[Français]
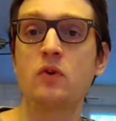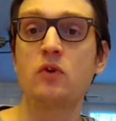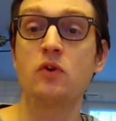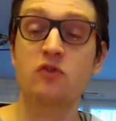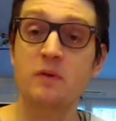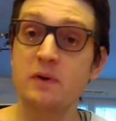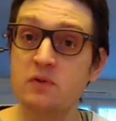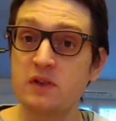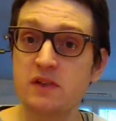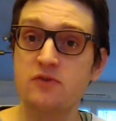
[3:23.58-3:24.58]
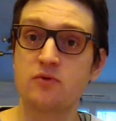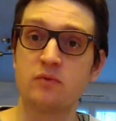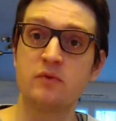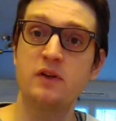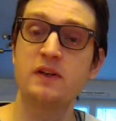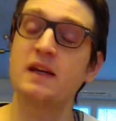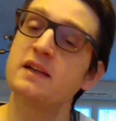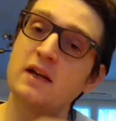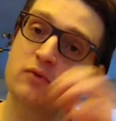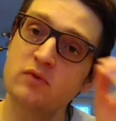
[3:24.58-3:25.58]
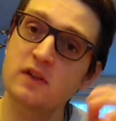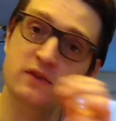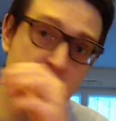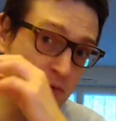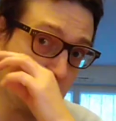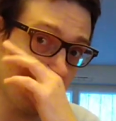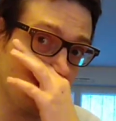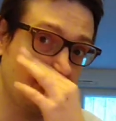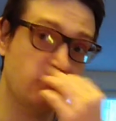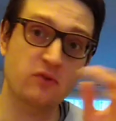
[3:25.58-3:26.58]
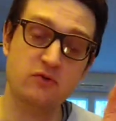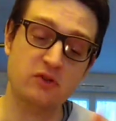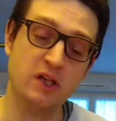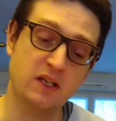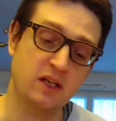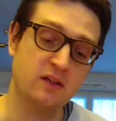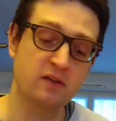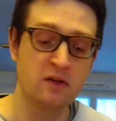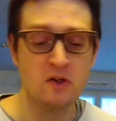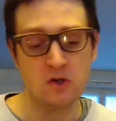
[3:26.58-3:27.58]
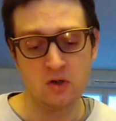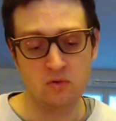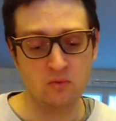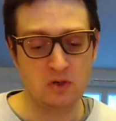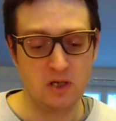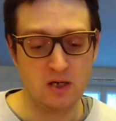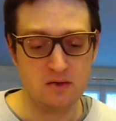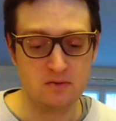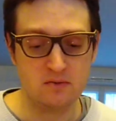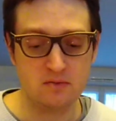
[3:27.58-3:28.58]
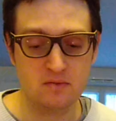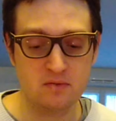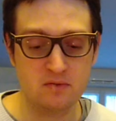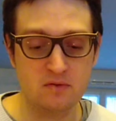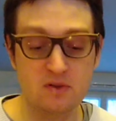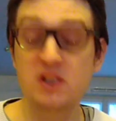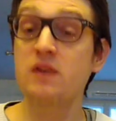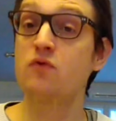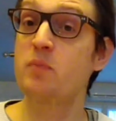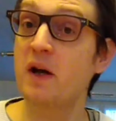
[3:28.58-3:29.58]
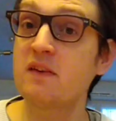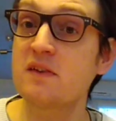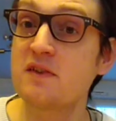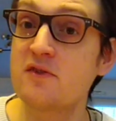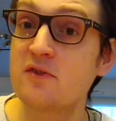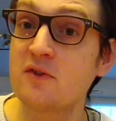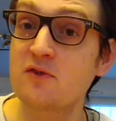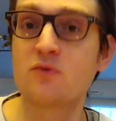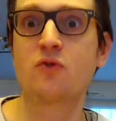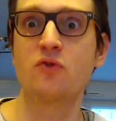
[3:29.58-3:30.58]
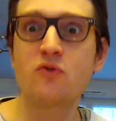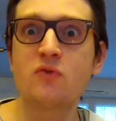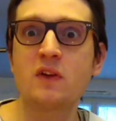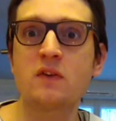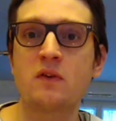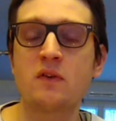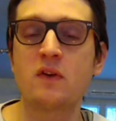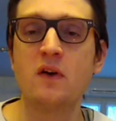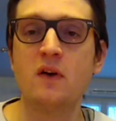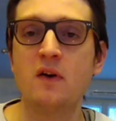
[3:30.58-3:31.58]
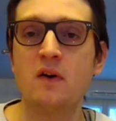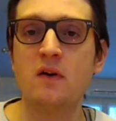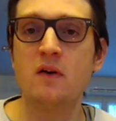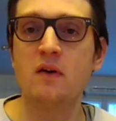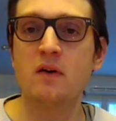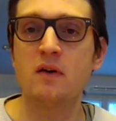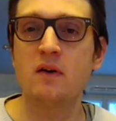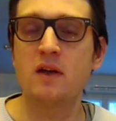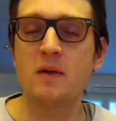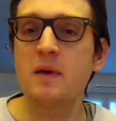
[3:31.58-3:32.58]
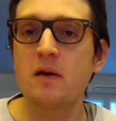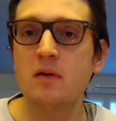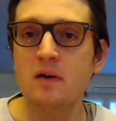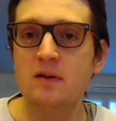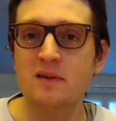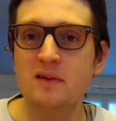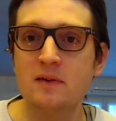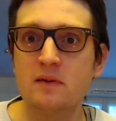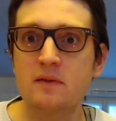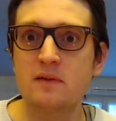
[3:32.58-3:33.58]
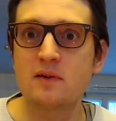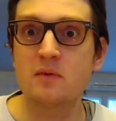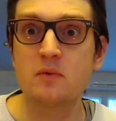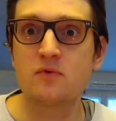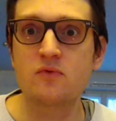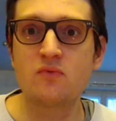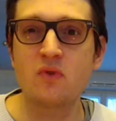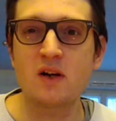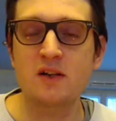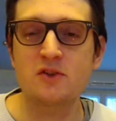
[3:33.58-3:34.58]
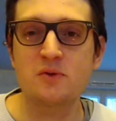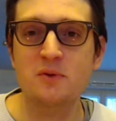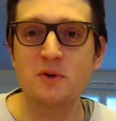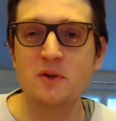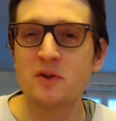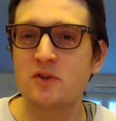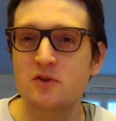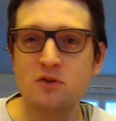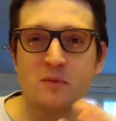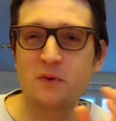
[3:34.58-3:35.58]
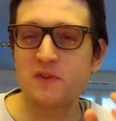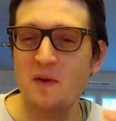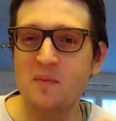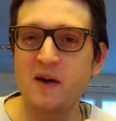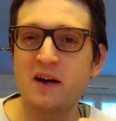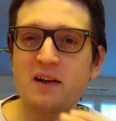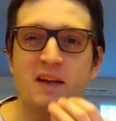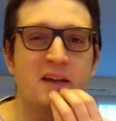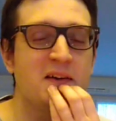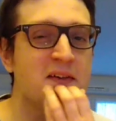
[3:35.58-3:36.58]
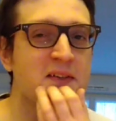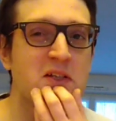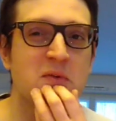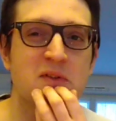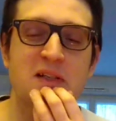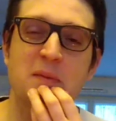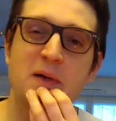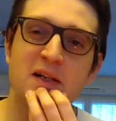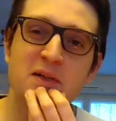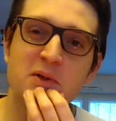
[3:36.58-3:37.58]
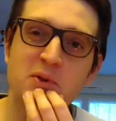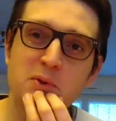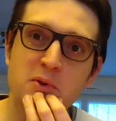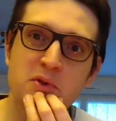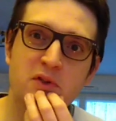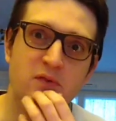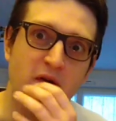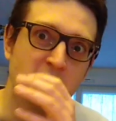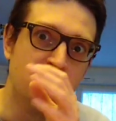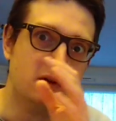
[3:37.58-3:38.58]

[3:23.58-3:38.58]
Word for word: euh, ce qu'on appelle une question. Euh, il y, a une question, en fait, euh, sur chaque carte. Donc là, qui vous prête assistance contre toute attente Eh bien, comment tu vois, là, je, commence à parler, je commence à parler au groupe, je